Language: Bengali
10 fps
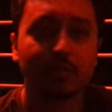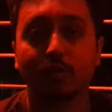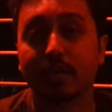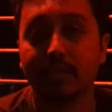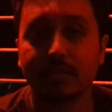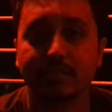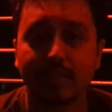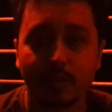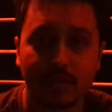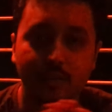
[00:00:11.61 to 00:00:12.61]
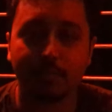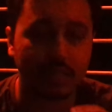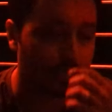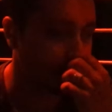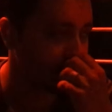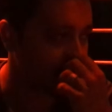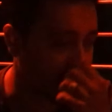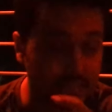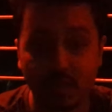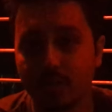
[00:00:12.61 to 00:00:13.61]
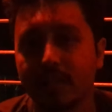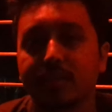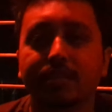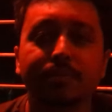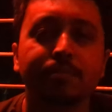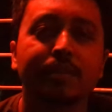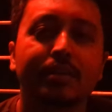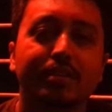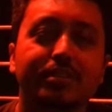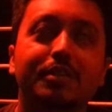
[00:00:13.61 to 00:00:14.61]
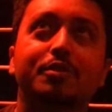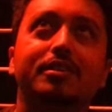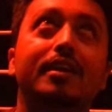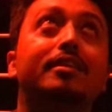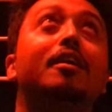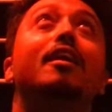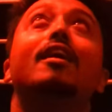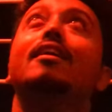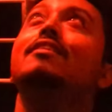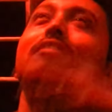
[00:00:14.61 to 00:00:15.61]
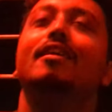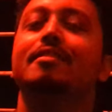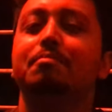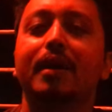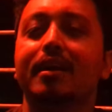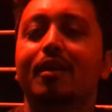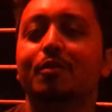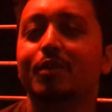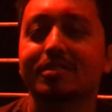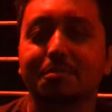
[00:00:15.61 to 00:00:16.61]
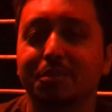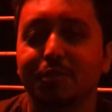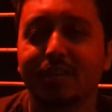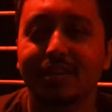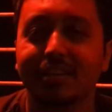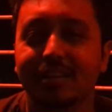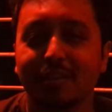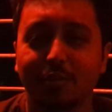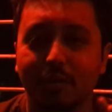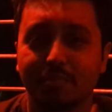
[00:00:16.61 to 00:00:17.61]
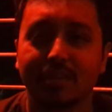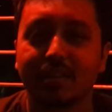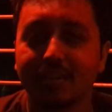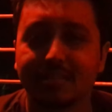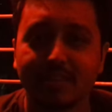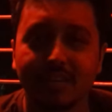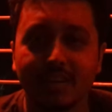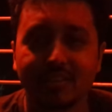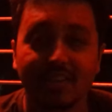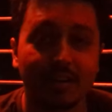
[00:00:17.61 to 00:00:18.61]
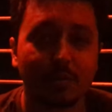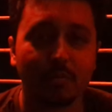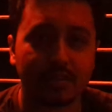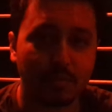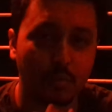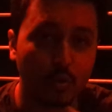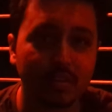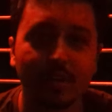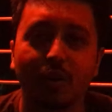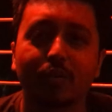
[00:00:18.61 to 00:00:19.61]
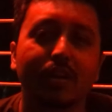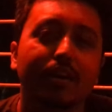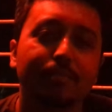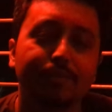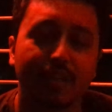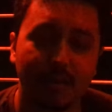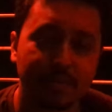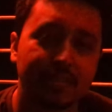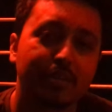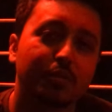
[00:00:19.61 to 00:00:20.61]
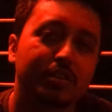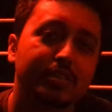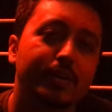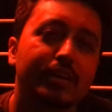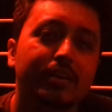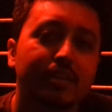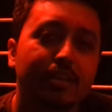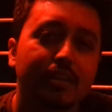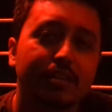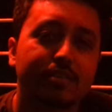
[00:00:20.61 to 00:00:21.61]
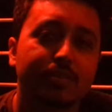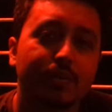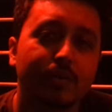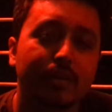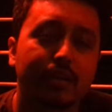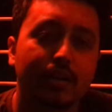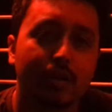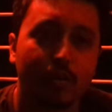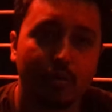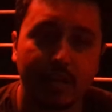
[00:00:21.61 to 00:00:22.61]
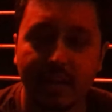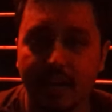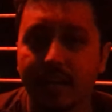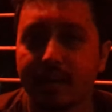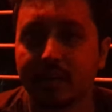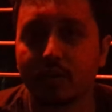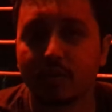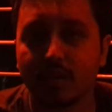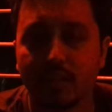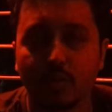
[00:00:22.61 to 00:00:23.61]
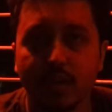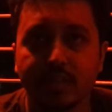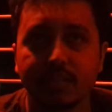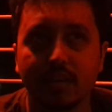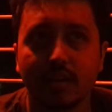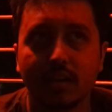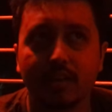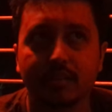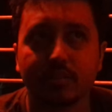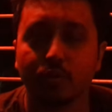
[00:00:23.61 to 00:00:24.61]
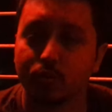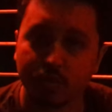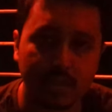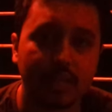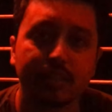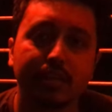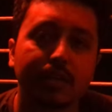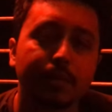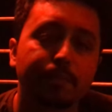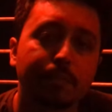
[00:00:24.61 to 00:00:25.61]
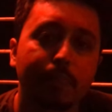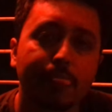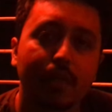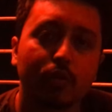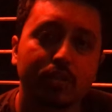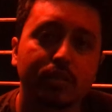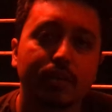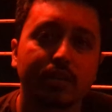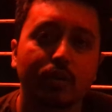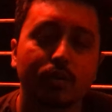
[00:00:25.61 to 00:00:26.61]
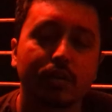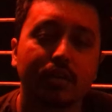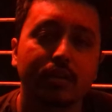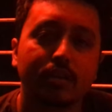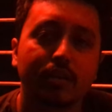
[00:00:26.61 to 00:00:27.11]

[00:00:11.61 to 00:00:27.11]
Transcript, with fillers: ওকে যাই হোক এসব বাদ দিয়ে কাজের কথায় আসি সেটা হচ্ছে একটা ডার্ক ব্যাকগ্রাউন্ড আছে পিছনে তো আপনাদেরকে আজকে শেয়ার করবো একটা ভৌতিক ঘটনা আমার সাথে ঘটে যাওয়া সো এটা অনেক আগের একটা ঘটনা দুই হাজার সতেরো সালের দিকে ঘটে যাওয়া একটা ঘটনা